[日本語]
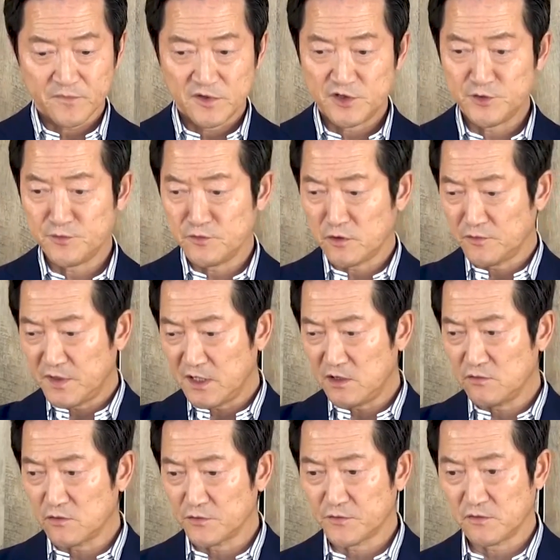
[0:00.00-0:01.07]
自分のでき
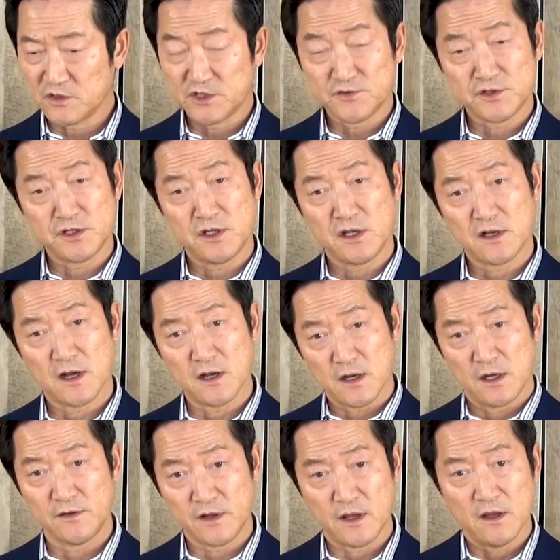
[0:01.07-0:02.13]
ることを中心に考
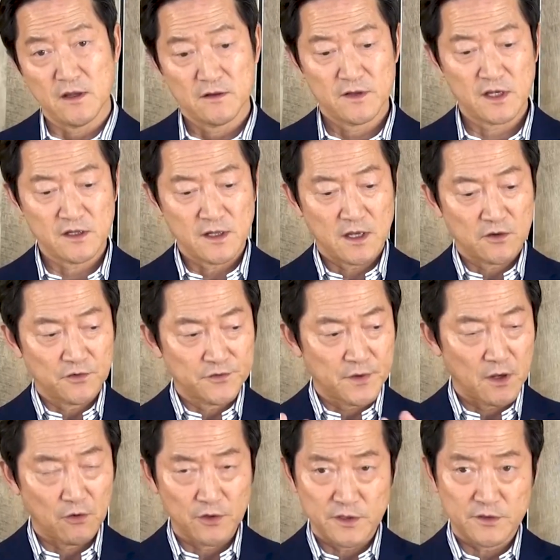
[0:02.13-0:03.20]
えて、できないこと
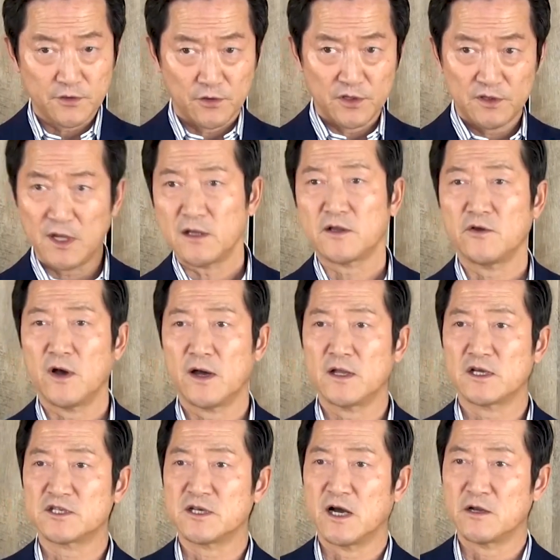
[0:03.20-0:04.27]
は置いといてっていう
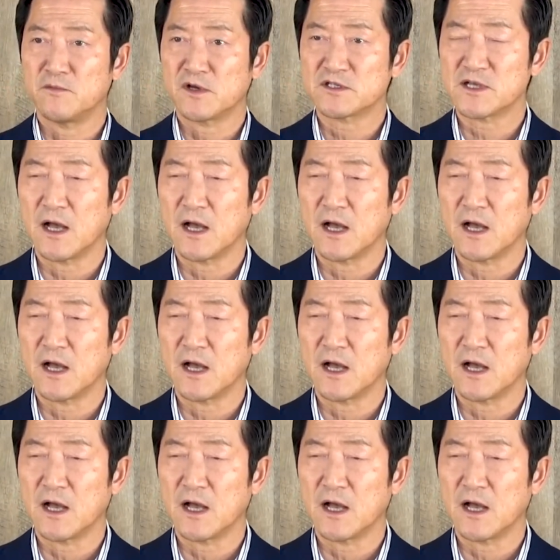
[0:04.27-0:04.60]
話がありまし